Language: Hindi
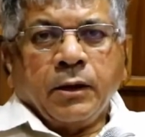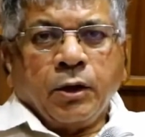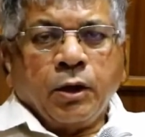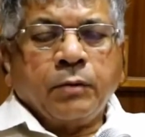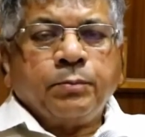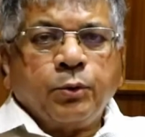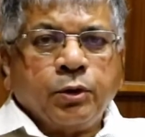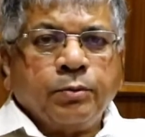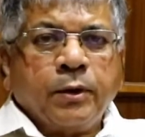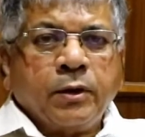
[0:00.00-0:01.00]
और
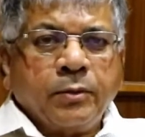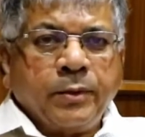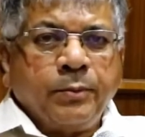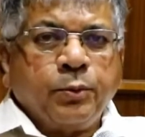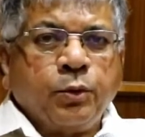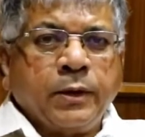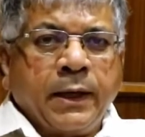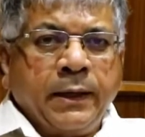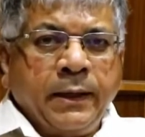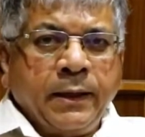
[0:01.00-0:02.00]
पोस्टमार्टम रिपोर्ट
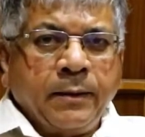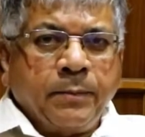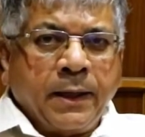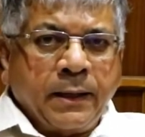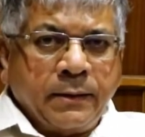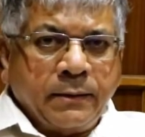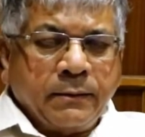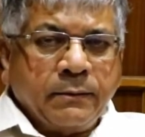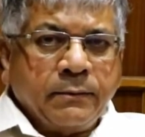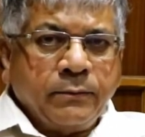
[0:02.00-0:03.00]
आने के बाद
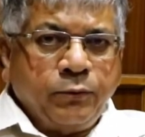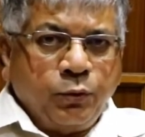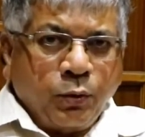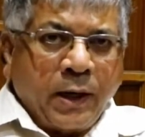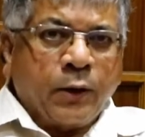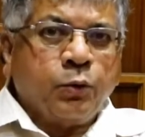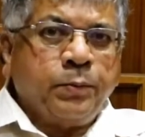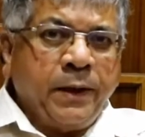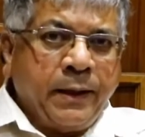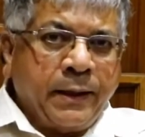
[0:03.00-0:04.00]
जो
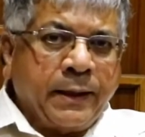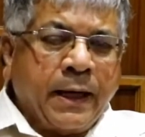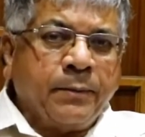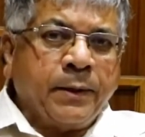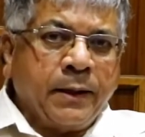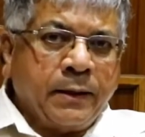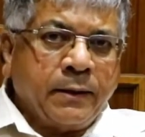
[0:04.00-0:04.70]
आरोपी के नाम है